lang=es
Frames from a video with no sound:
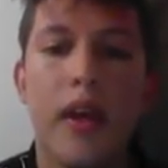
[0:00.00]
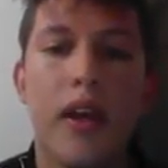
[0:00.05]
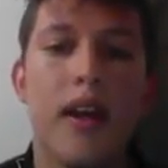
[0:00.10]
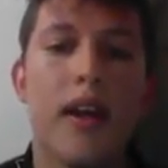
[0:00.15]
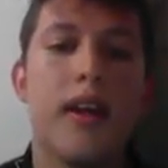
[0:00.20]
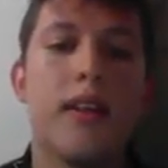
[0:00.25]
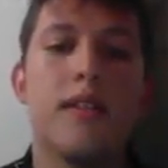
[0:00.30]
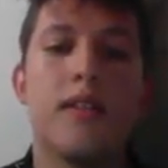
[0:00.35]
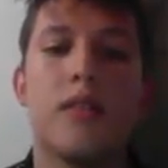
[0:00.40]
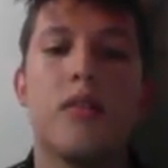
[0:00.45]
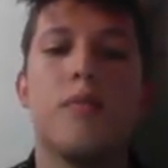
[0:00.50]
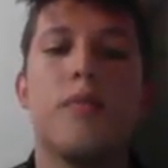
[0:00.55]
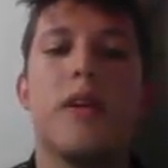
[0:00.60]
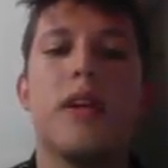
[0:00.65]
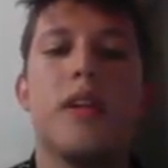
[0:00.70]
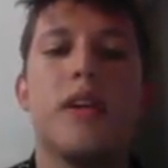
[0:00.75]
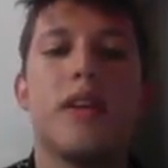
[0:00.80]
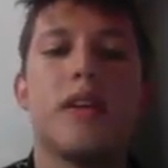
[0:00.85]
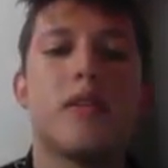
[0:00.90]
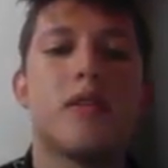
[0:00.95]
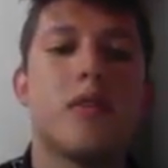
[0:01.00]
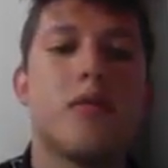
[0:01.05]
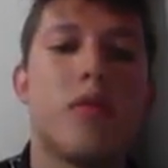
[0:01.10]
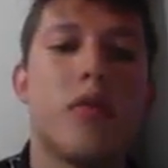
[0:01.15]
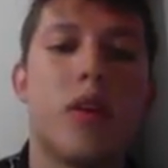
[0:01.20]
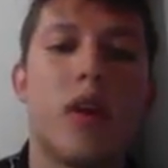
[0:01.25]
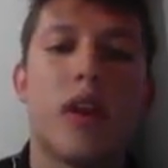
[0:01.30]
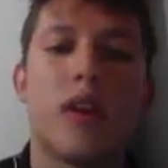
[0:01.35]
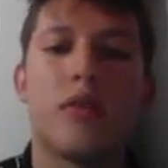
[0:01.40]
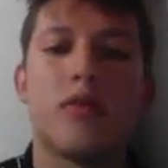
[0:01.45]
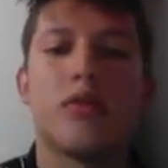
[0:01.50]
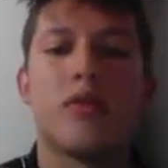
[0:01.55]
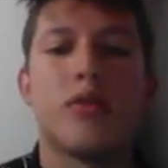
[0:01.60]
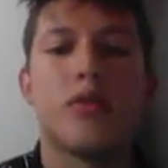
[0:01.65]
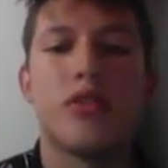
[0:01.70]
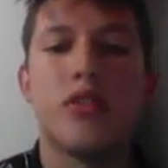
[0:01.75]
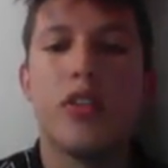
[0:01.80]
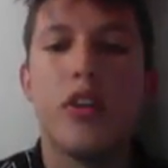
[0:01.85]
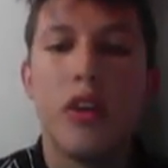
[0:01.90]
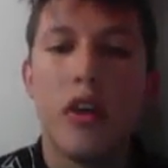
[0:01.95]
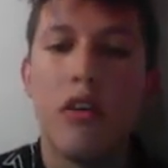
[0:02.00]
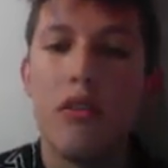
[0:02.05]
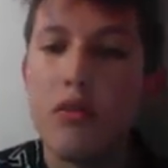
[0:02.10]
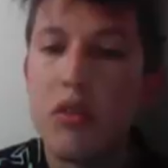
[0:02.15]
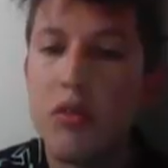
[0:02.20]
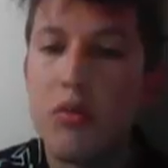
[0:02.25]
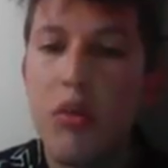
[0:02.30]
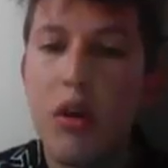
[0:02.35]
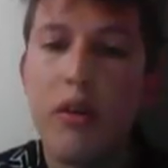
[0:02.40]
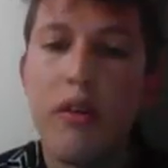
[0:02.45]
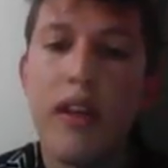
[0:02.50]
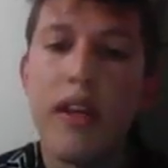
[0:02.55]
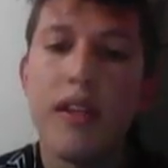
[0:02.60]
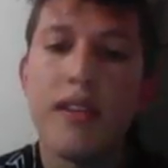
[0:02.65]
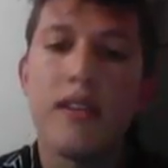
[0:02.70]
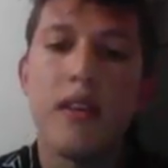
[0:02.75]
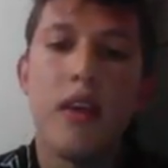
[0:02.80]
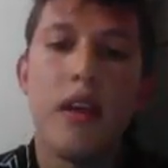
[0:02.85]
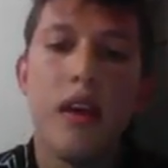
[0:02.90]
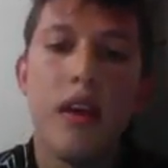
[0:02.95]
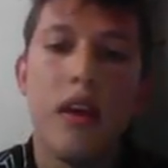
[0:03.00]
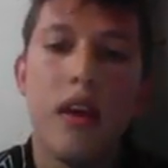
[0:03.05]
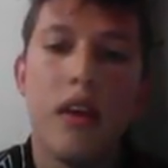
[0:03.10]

en grandes compañías como la construcción, automóviles